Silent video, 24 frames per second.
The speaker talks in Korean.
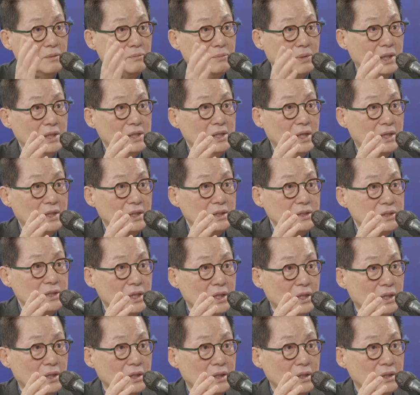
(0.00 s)
빨리 안
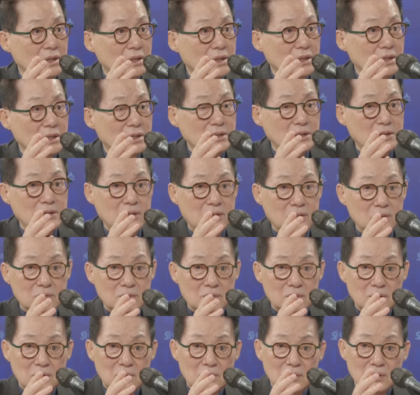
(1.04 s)
했냐? 예, 트럼프 때도
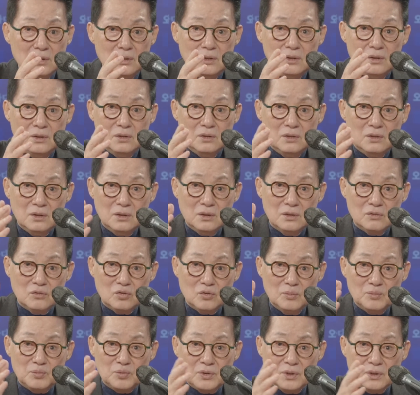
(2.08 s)
했다는데요. 예,
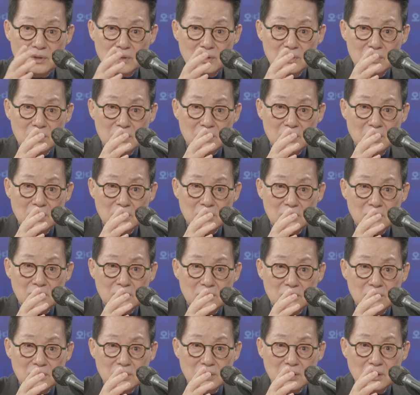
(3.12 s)
트럼프가 그러니까
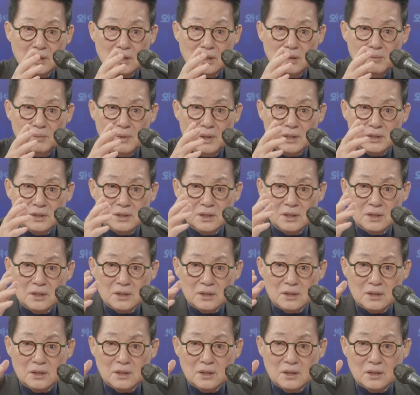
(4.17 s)
그게
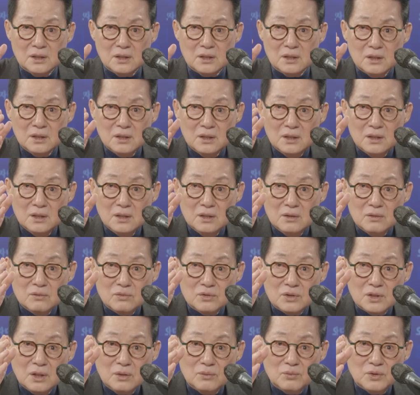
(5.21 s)
만약에
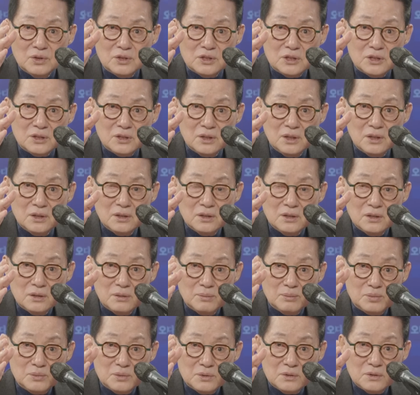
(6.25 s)
우리가 워칭을 음.
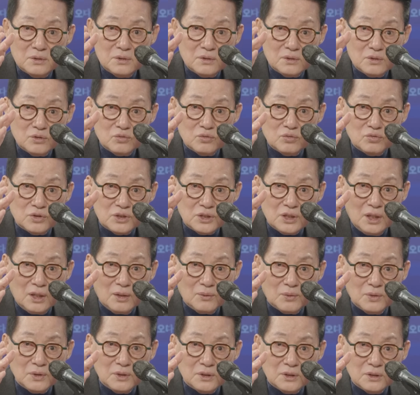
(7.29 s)

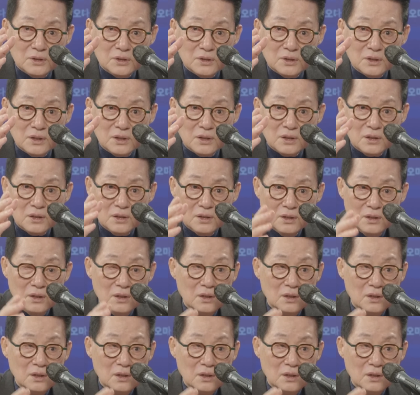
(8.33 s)
주시하고 있는데